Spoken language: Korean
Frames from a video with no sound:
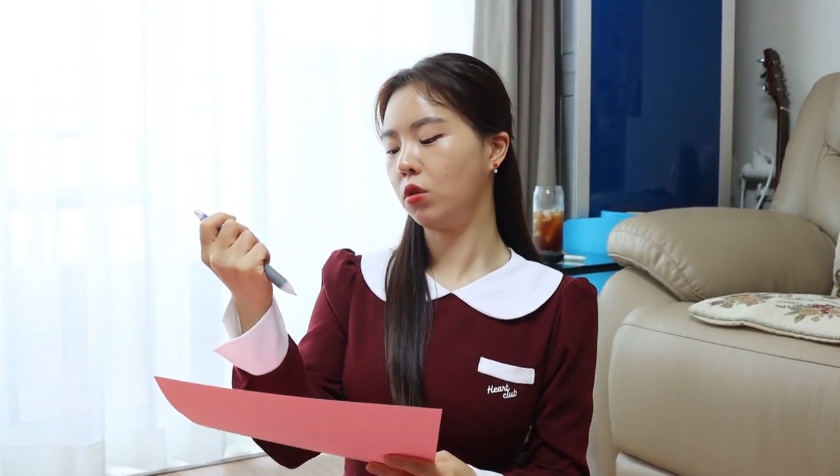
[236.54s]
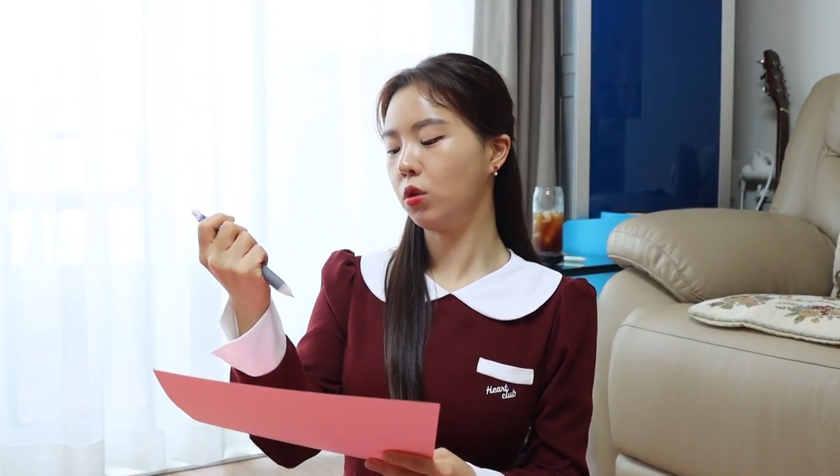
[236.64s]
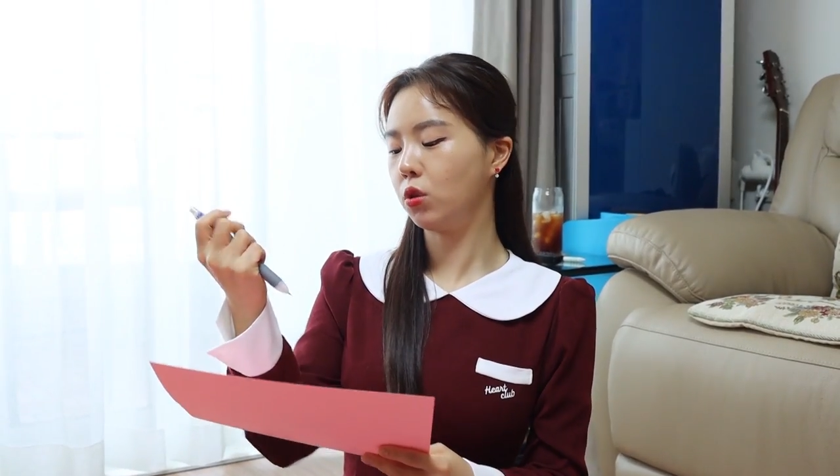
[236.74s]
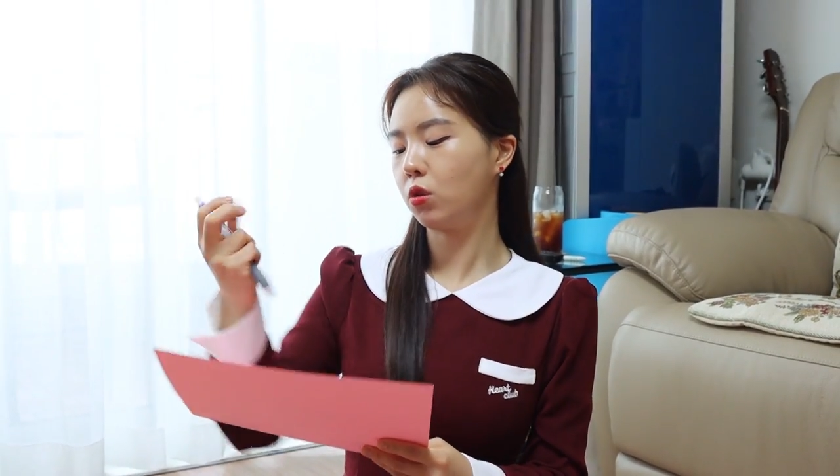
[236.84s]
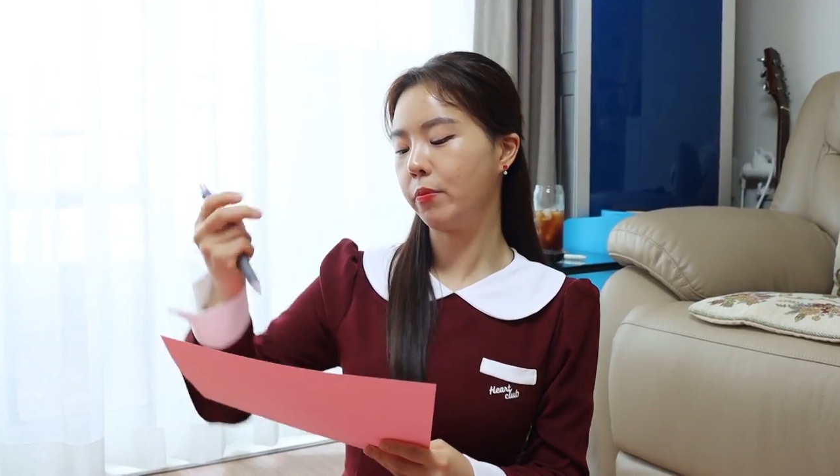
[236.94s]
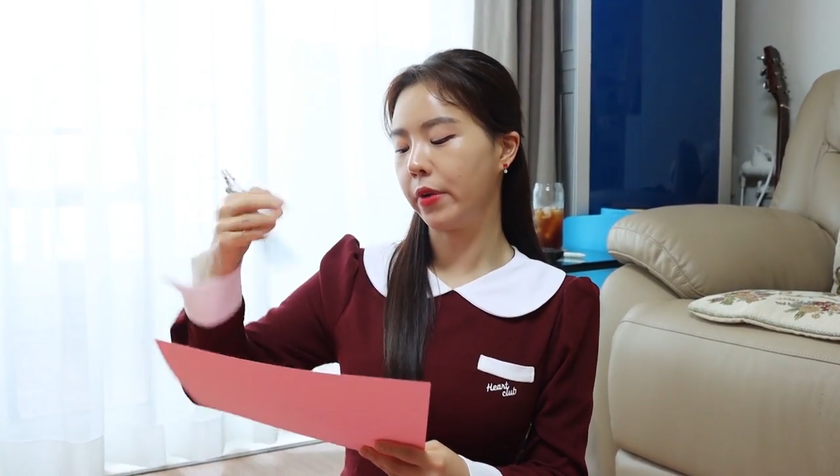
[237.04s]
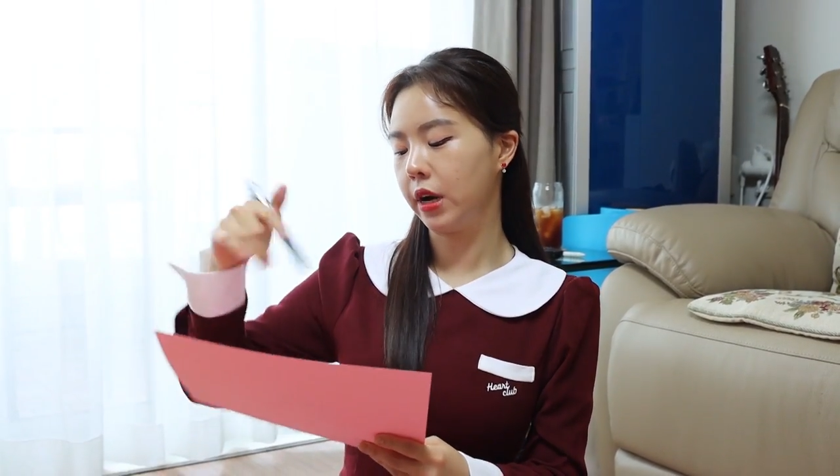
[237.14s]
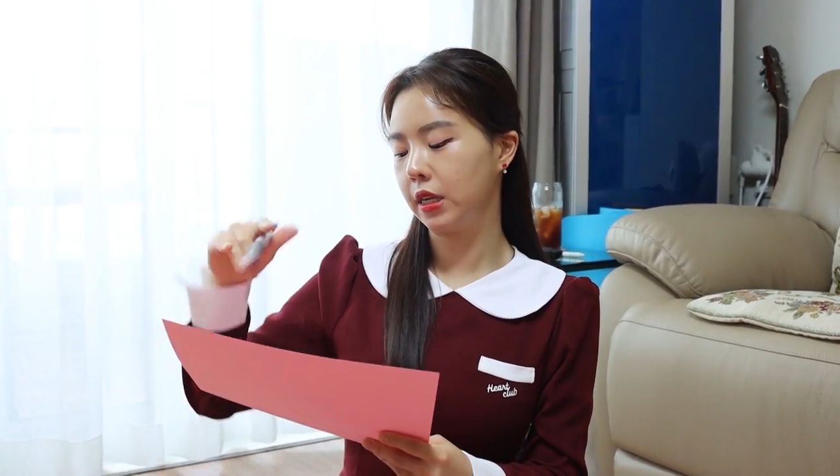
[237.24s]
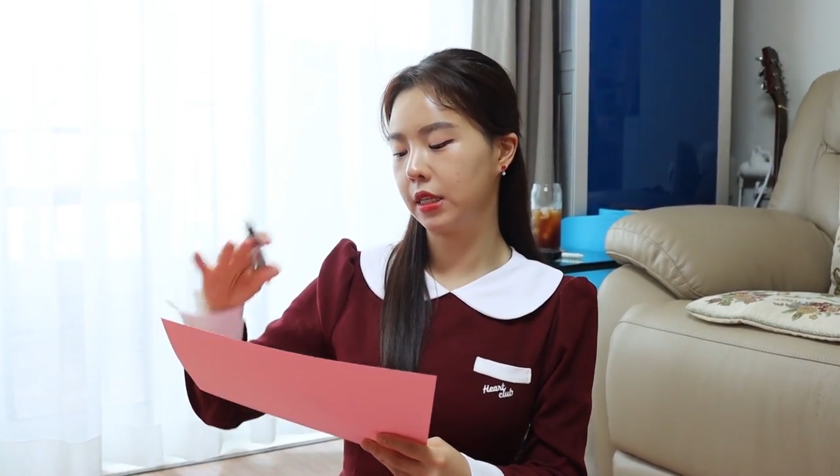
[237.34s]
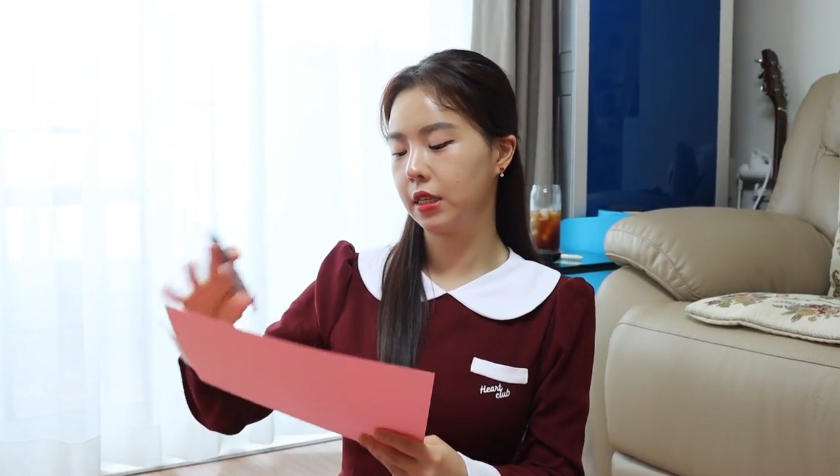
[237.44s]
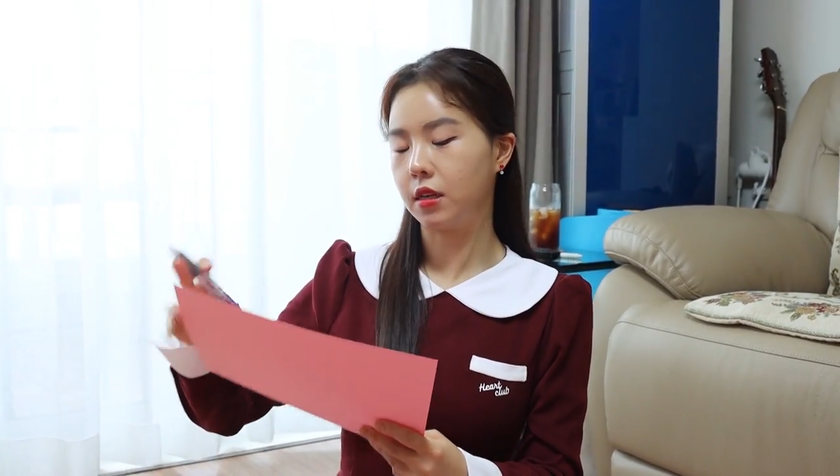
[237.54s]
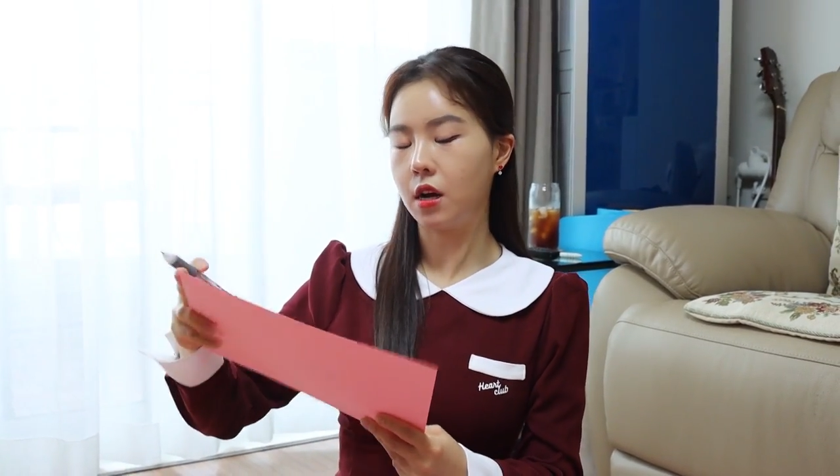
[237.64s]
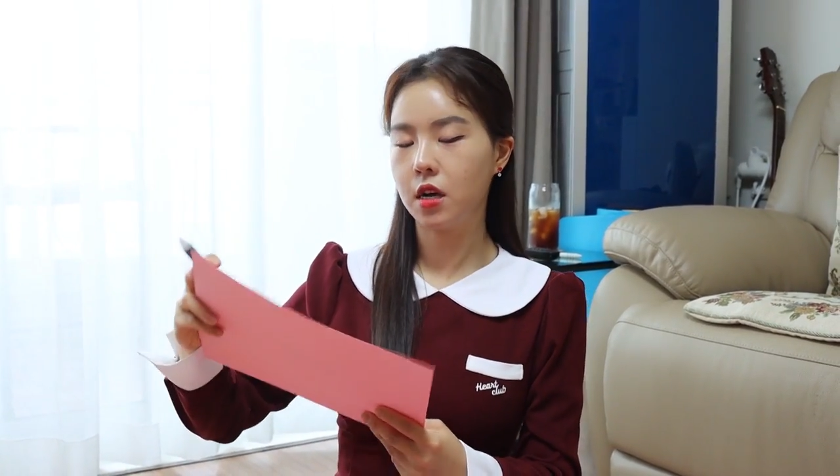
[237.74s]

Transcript: 이런저런 말들